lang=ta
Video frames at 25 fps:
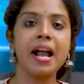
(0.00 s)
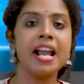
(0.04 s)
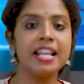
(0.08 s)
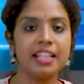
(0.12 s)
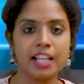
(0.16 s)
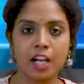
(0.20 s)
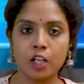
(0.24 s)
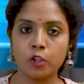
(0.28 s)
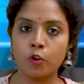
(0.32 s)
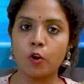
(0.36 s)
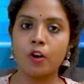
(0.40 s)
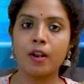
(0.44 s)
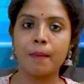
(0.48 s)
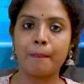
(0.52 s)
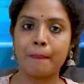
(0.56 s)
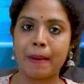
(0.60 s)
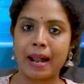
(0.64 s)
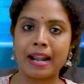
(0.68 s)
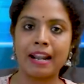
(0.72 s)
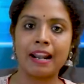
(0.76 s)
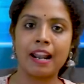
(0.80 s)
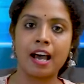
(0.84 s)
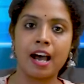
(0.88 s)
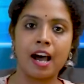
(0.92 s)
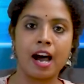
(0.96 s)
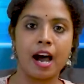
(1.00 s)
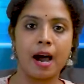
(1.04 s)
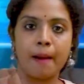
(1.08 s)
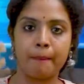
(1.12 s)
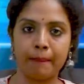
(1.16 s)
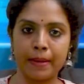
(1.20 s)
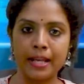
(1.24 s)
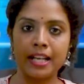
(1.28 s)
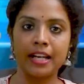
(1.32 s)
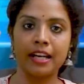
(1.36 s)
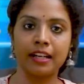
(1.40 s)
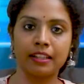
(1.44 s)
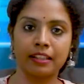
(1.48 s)
ஏதாவது
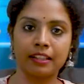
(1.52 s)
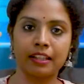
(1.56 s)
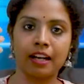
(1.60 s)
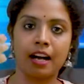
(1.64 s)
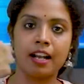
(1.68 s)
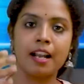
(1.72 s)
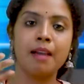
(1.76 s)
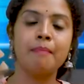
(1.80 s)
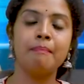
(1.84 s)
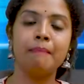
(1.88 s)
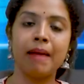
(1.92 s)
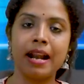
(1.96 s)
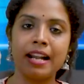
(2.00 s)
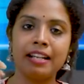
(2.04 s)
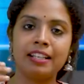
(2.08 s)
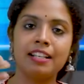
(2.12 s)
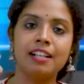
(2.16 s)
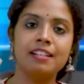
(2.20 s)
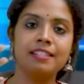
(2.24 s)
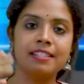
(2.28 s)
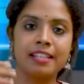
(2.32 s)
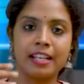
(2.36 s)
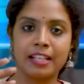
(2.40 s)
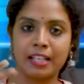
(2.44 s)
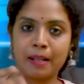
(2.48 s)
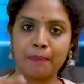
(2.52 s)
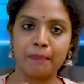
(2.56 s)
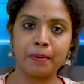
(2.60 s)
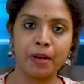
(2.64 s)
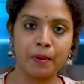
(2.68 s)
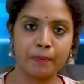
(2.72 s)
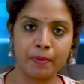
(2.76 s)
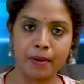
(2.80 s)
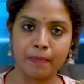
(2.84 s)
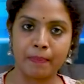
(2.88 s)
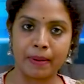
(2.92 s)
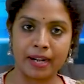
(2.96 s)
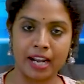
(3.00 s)
பண்ணலாம் மென்டல் செட்டை
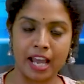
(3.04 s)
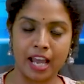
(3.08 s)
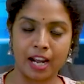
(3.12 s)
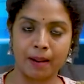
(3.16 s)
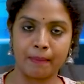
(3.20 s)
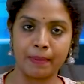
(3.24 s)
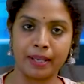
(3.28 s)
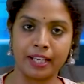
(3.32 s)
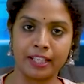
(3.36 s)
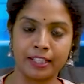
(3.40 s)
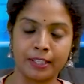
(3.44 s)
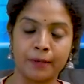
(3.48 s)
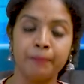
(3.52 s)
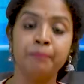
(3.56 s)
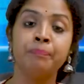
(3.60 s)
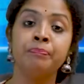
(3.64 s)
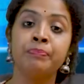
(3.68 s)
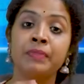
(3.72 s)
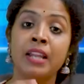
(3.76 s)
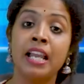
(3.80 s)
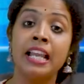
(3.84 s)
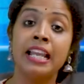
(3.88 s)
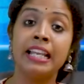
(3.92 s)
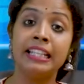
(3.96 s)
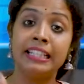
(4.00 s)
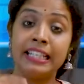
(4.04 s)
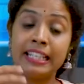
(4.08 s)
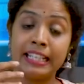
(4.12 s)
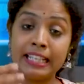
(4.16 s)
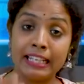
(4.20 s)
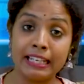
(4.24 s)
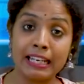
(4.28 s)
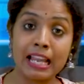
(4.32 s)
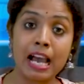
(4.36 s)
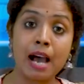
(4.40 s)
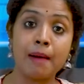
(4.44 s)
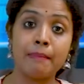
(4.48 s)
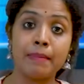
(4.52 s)
ப்ரிப்பேர் பண்ண ஆரம்பிக்குது இது
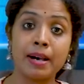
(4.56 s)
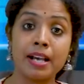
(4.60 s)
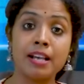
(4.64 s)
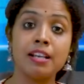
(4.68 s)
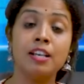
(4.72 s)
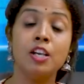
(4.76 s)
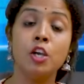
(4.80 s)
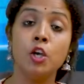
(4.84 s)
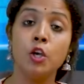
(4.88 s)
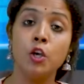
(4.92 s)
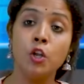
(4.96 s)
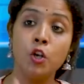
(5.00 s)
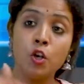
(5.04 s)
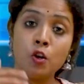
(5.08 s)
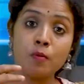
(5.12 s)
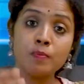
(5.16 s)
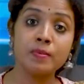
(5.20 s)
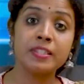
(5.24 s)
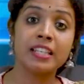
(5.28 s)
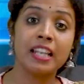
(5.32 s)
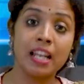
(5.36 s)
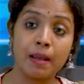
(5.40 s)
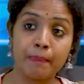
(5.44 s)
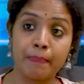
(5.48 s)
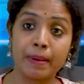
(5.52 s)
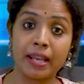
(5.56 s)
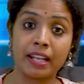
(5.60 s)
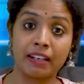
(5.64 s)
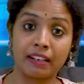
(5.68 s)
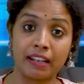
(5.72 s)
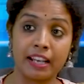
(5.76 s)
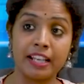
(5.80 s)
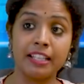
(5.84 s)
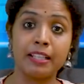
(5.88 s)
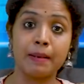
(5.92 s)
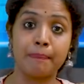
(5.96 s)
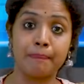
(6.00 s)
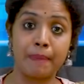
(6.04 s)
இல்லாம இன்னும் சில பேர்
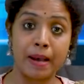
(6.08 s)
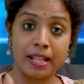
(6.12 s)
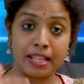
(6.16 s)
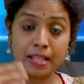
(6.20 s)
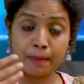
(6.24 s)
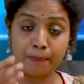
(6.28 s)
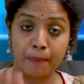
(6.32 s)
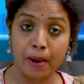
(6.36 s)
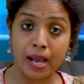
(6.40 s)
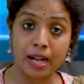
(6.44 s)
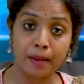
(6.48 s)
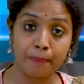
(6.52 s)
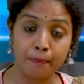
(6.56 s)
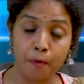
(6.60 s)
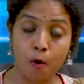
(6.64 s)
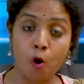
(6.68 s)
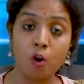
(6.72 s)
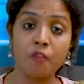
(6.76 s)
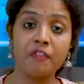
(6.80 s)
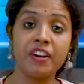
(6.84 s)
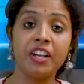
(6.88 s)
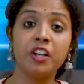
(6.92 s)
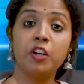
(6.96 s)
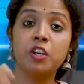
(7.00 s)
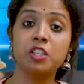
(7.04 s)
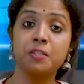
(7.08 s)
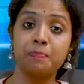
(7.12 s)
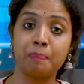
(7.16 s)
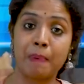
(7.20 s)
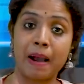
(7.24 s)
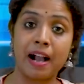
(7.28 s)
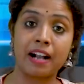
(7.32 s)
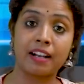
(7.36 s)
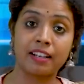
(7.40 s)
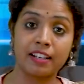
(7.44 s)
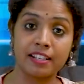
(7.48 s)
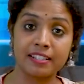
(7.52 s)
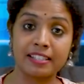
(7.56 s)
இத அந்த மாதிரி போன் வீடியோஸ்
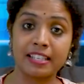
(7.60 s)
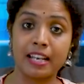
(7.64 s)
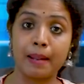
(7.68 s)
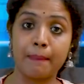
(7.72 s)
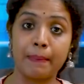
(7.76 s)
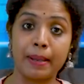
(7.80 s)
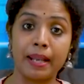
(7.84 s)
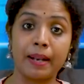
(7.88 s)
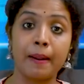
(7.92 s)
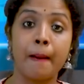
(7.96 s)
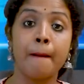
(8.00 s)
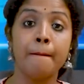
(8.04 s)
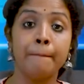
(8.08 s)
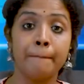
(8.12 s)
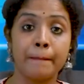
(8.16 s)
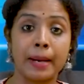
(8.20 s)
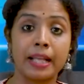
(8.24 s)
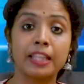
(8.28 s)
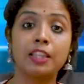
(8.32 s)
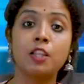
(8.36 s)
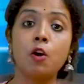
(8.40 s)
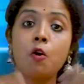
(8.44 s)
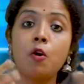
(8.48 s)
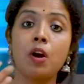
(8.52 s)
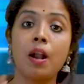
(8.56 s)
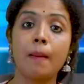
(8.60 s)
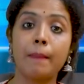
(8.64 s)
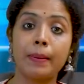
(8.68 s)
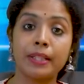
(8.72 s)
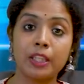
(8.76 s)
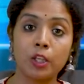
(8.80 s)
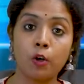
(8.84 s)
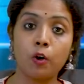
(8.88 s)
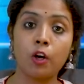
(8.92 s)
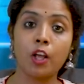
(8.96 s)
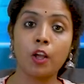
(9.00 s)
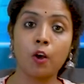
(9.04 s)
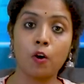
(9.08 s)
பாக்குற சில பேர் மற்றவங்களை
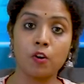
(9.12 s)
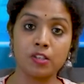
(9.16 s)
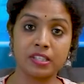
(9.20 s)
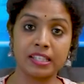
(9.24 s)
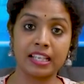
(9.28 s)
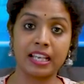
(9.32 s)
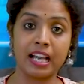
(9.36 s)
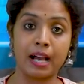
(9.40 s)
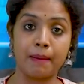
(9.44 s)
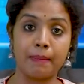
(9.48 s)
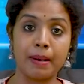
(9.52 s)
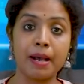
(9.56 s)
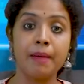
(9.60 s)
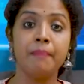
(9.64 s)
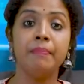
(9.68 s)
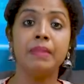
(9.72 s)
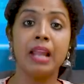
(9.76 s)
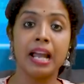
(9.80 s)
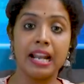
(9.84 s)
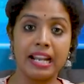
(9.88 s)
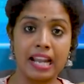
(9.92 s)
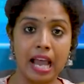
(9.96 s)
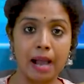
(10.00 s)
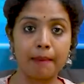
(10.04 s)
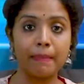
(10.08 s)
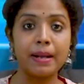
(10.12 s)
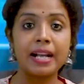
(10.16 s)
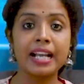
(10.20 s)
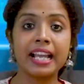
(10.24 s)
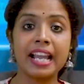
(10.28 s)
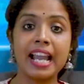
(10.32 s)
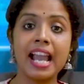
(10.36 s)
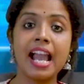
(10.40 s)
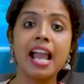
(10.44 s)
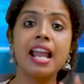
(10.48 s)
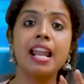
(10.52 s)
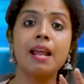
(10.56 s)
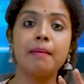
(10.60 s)
பத்தி கூட யோசிக்காம
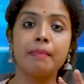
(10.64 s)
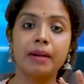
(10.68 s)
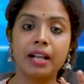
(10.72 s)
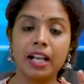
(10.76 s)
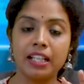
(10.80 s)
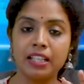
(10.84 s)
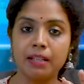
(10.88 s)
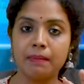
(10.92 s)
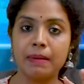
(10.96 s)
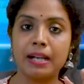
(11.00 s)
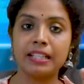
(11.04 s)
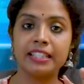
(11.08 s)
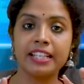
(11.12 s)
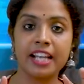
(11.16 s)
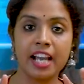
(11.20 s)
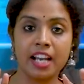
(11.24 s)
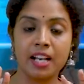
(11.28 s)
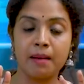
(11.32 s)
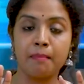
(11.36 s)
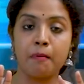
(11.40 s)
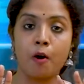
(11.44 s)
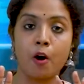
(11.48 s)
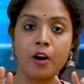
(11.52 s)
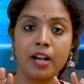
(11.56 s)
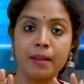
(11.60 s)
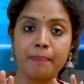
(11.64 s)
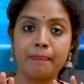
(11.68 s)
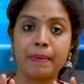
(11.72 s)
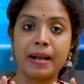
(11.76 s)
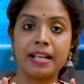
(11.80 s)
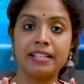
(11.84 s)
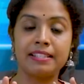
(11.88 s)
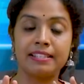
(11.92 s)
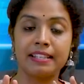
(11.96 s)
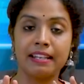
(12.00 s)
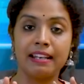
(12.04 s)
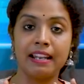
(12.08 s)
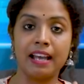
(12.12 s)
நமக்கே நமக்கு அந்த மாதிரியான பாடி
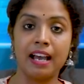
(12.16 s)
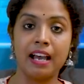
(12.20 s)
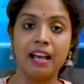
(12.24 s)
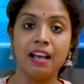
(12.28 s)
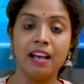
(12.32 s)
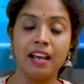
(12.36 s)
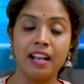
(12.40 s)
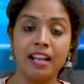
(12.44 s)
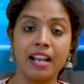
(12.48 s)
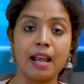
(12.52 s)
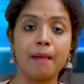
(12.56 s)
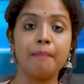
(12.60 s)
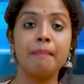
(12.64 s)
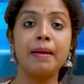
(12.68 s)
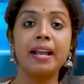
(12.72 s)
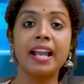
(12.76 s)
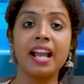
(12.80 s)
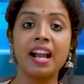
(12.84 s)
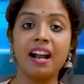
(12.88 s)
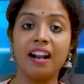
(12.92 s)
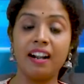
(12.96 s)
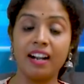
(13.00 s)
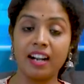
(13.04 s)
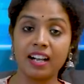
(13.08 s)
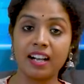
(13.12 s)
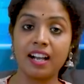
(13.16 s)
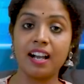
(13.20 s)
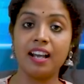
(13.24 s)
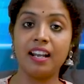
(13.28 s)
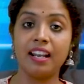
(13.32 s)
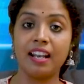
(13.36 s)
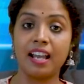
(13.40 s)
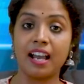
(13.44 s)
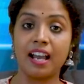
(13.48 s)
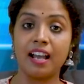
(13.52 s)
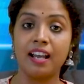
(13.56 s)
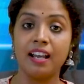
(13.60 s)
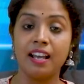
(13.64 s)
பார்ட்ஸ் இல்ல நம்ம ஏன் அழகா
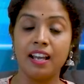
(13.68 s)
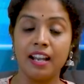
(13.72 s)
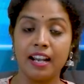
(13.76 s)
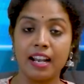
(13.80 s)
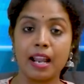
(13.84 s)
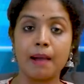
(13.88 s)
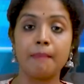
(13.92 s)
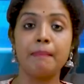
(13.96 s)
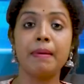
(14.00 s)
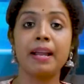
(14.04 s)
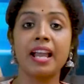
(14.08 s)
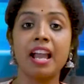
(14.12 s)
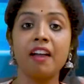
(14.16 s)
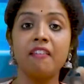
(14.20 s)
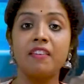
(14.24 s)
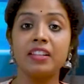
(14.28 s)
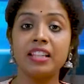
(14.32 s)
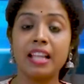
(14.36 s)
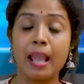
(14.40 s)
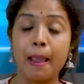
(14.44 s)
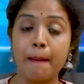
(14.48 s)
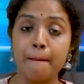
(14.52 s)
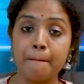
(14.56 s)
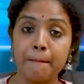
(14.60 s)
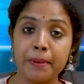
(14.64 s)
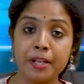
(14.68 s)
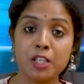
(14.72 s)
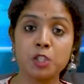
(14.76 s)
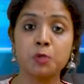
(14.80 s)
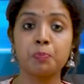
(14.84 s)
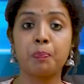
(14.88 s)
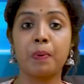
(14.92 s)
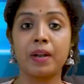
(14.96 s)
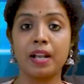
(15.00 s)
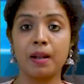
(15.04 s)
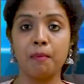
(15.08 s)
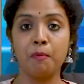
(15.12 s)
இல்ல நம்ம ஏன் வந்து இம்ப்ரெஸ் பண்ண